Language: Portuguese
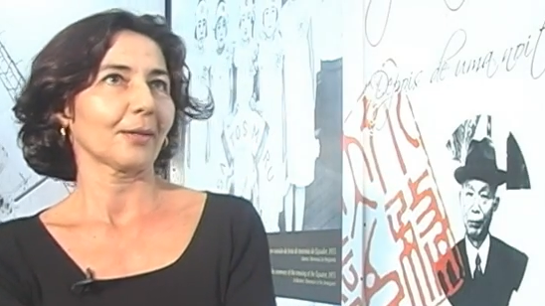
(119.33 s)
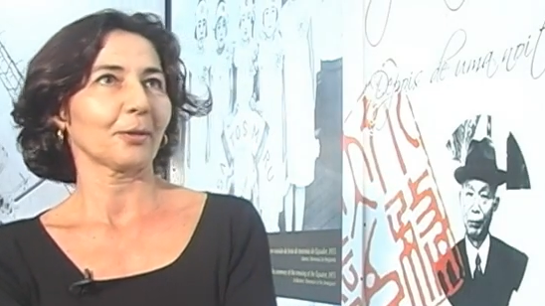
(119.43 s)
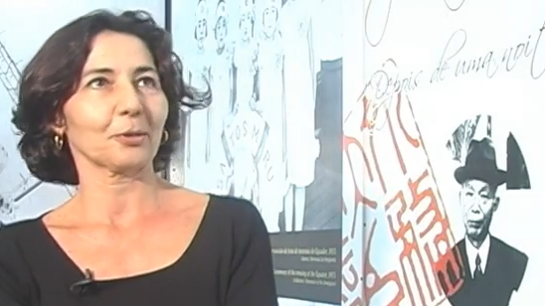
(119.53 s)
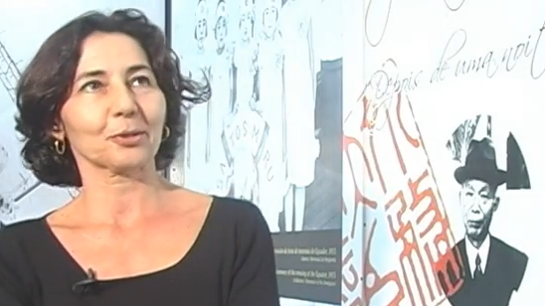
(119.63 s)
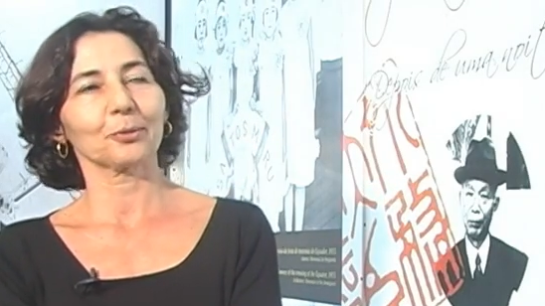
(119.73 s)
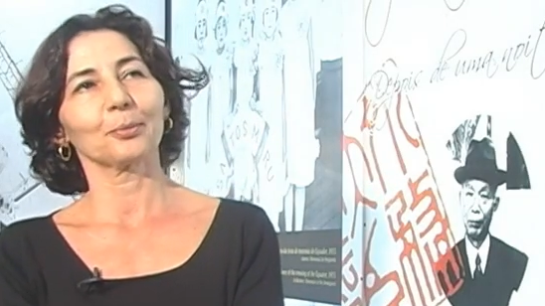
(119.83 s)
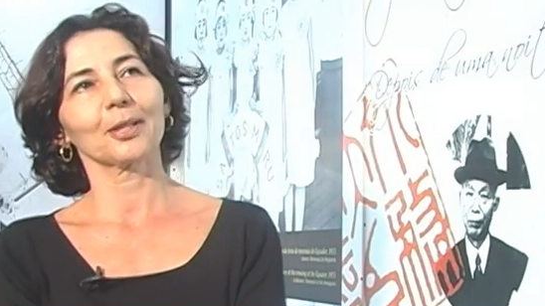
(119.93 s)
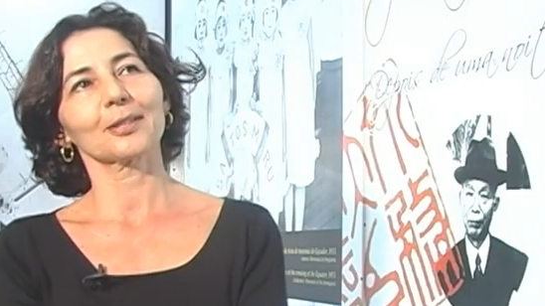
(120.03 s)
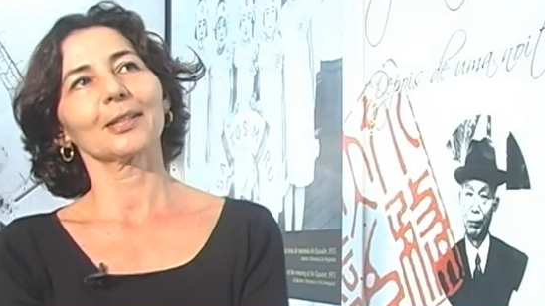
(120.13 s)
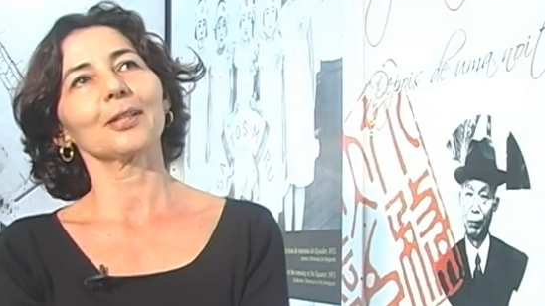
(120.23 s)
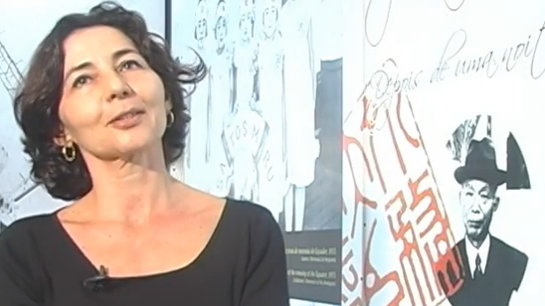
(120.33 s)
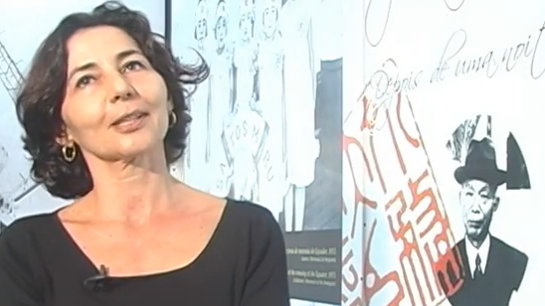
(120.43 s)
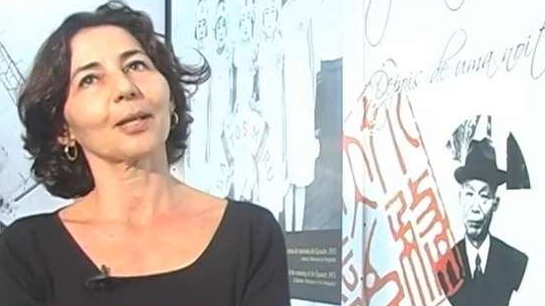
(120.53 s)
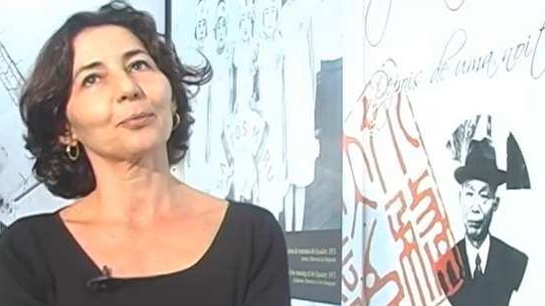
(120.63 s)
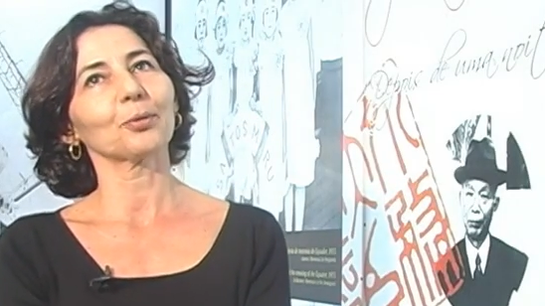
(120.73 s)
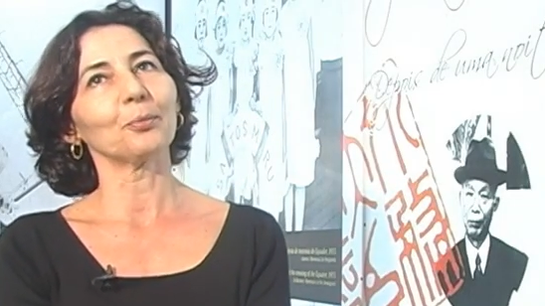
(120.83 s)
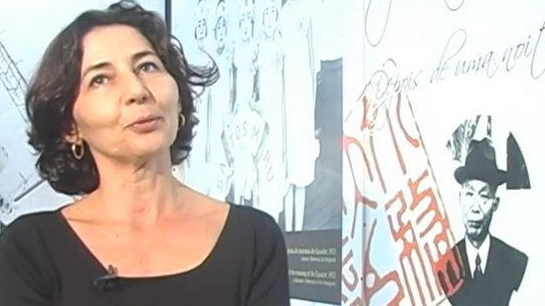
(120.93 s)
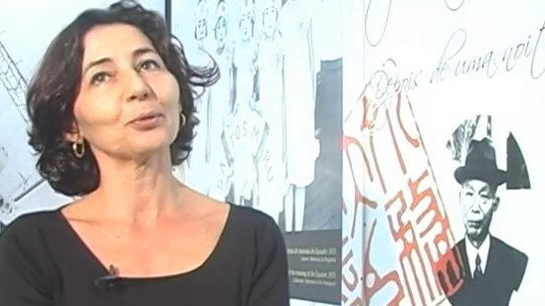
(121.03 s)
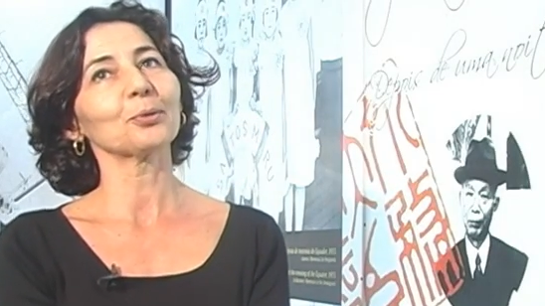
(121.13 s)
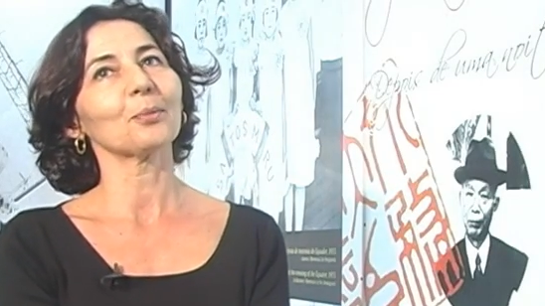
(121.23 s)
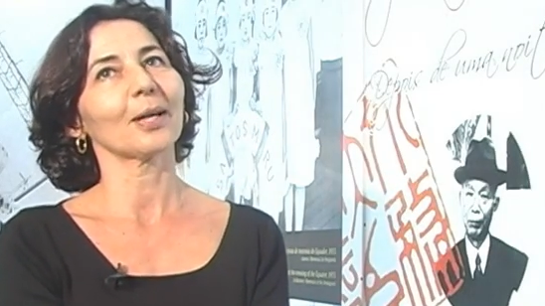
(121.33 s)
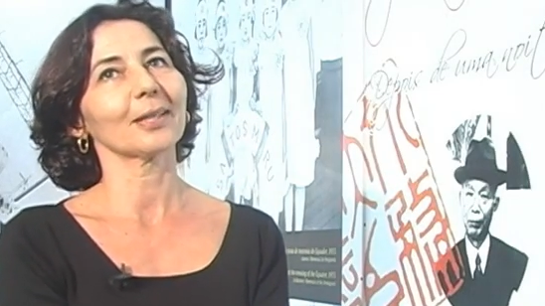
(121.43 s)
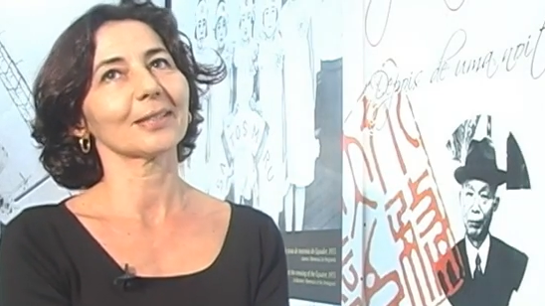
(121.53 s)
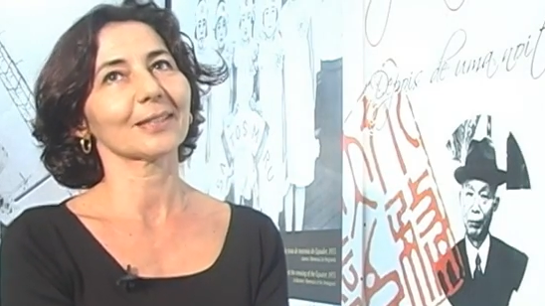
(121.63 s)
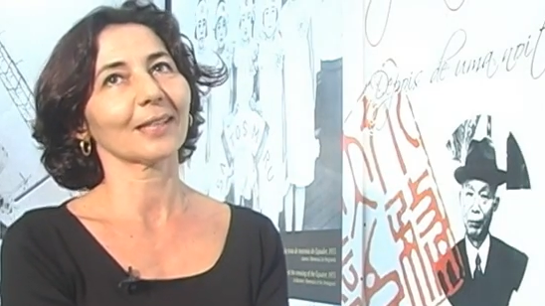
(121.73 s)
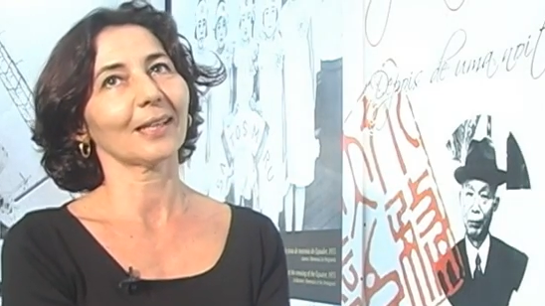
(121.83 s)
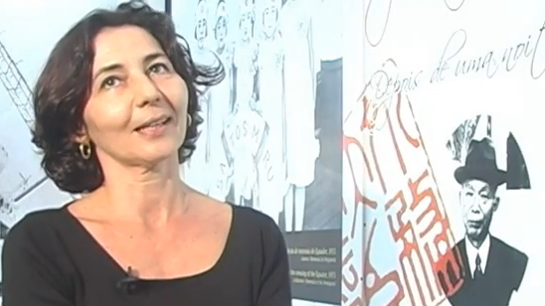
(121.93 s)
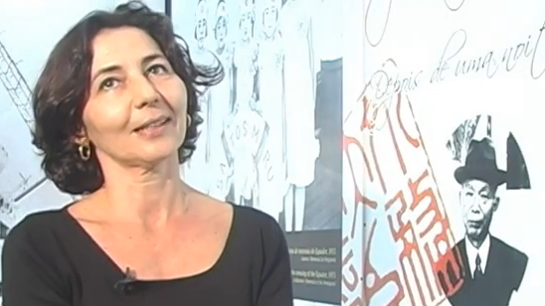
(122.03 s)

Eu acho que o brasileiro se adaptou muito mais à